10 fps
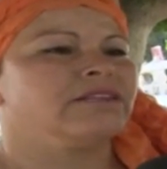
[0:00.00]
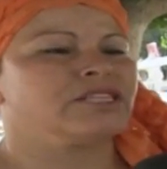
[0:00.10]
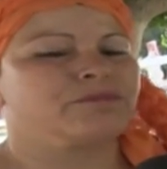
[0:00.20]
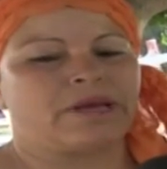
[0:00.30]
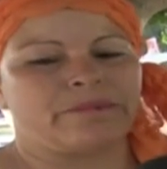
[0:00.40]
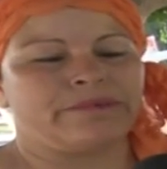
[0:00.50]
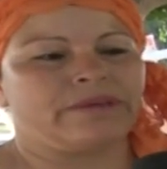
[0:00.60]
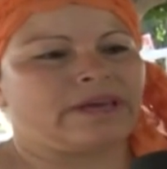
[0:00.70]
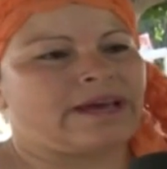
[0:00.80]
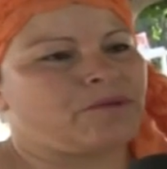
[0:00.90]
نسمع
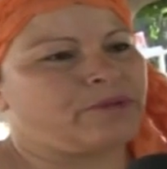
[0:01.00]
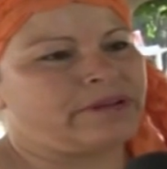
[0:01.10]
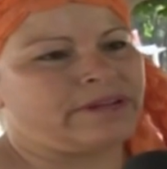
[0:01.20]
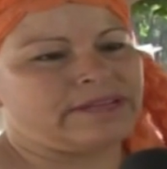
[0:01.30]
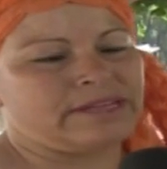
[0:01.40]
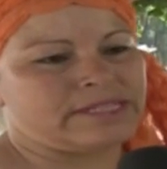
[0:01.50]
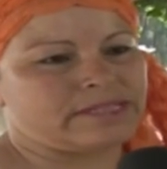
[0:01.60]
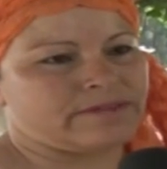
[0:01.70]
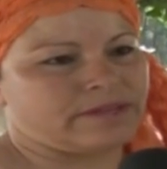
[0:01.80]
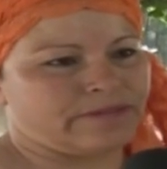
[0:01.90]
به عاون
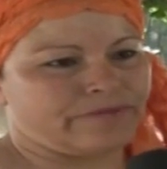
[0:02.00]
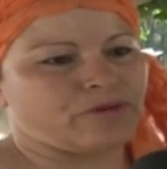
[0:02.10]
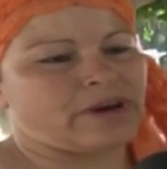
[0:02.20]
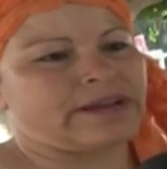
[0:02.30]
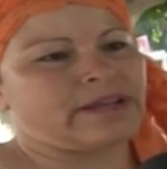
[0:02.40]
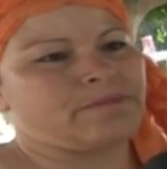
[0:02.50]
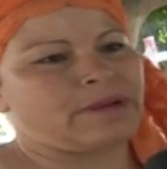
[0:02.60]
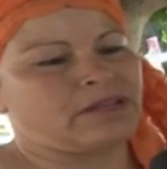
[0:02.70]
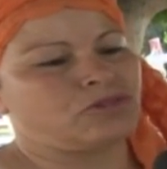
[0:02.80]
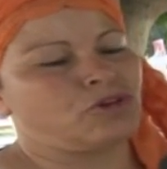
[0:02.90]
ناس فقراء
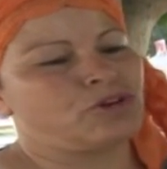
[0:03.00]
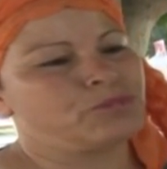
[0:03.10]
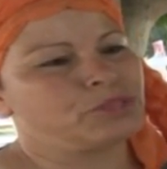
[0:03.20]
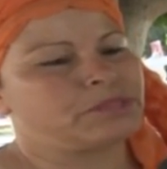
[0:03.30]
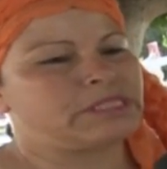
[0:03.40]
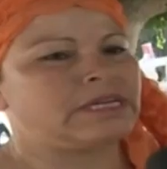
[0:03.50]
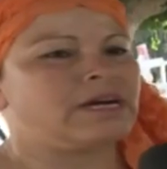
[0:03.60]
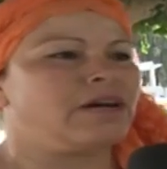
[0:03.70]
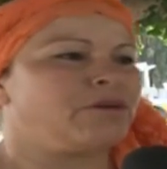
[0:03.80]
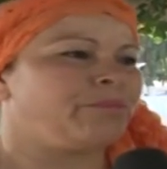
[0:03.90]
ما عندهمش
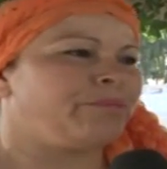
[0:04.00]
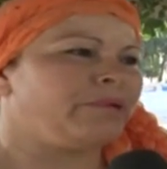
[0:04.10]
بديار